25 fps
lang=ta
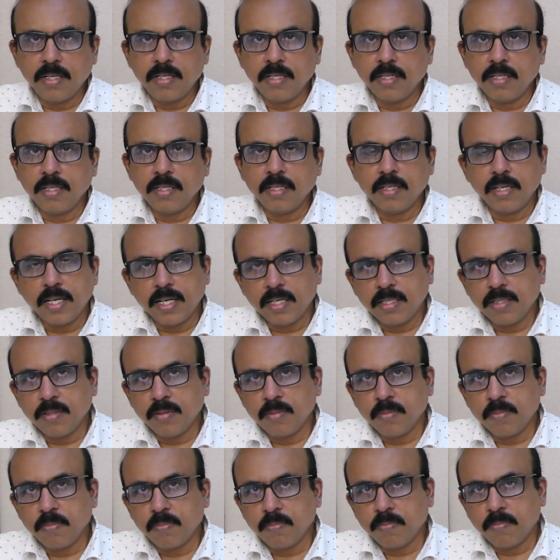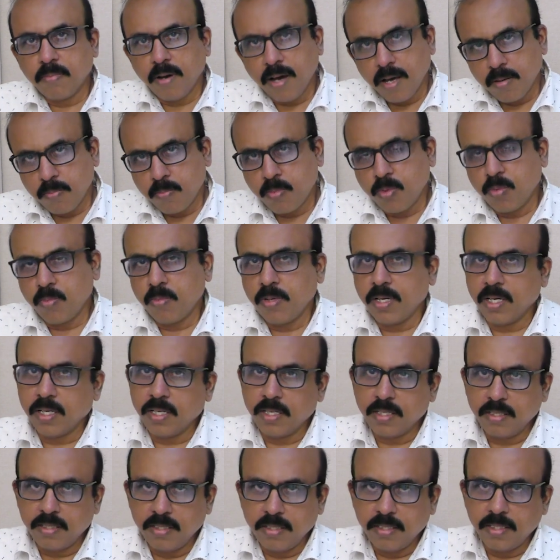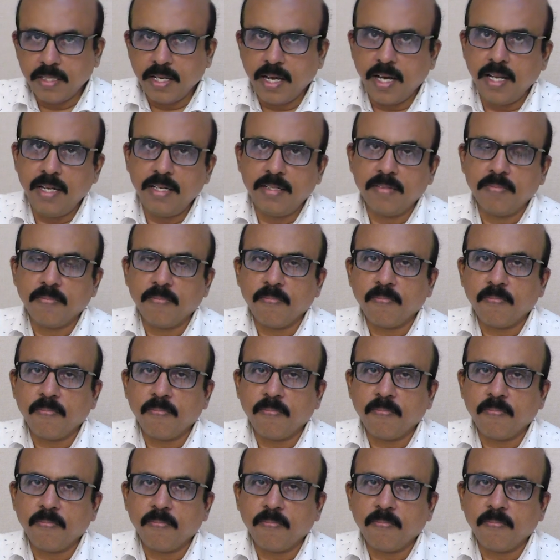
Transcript: பற்றி இன்றைக்கு பார்ப்போமாக இருந்தால்